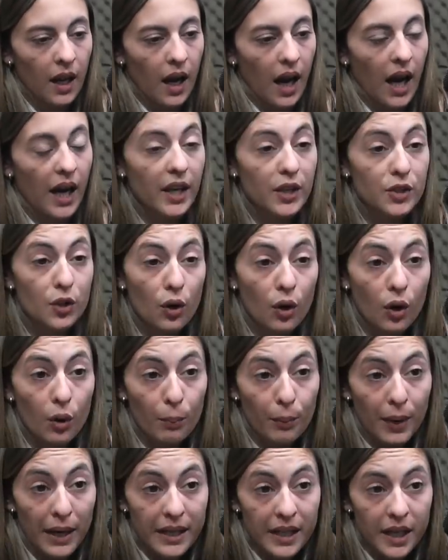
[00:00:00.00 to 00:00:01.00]
aquellos
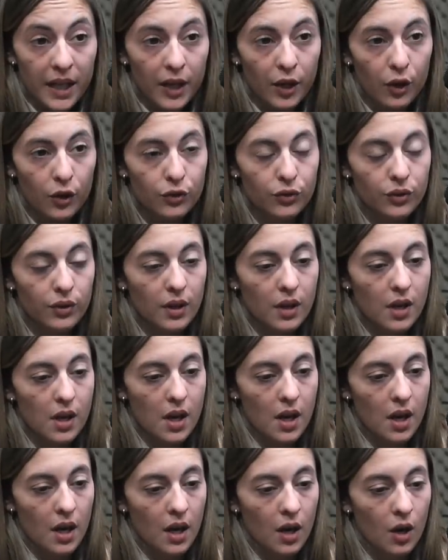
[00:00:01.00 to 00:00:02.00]
compañeros
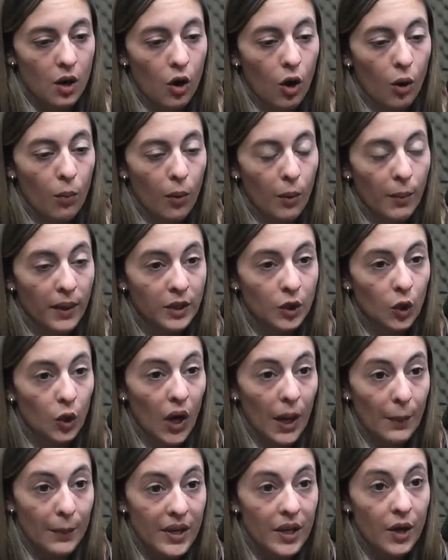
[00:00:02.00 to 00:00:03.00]
que, como me
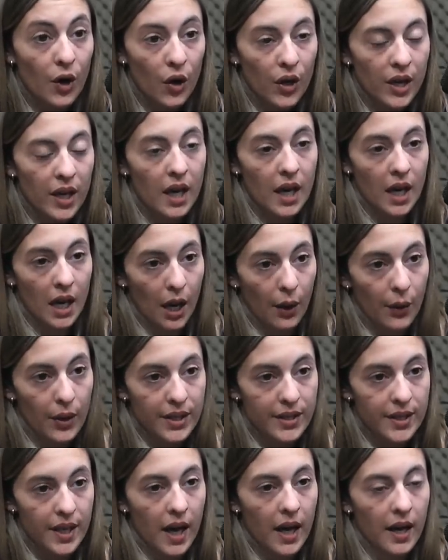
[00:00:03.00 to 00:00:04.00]
toca a mí hoy
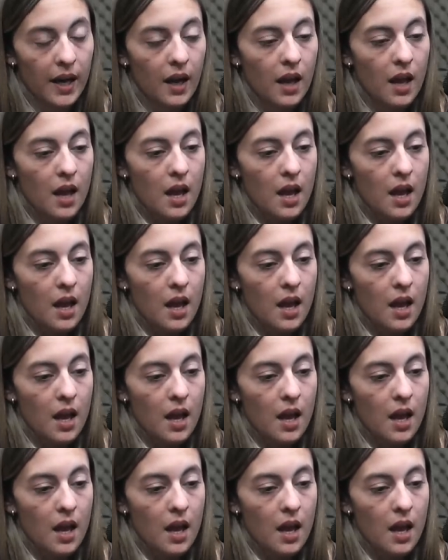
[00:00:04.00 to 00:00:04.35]
encabezar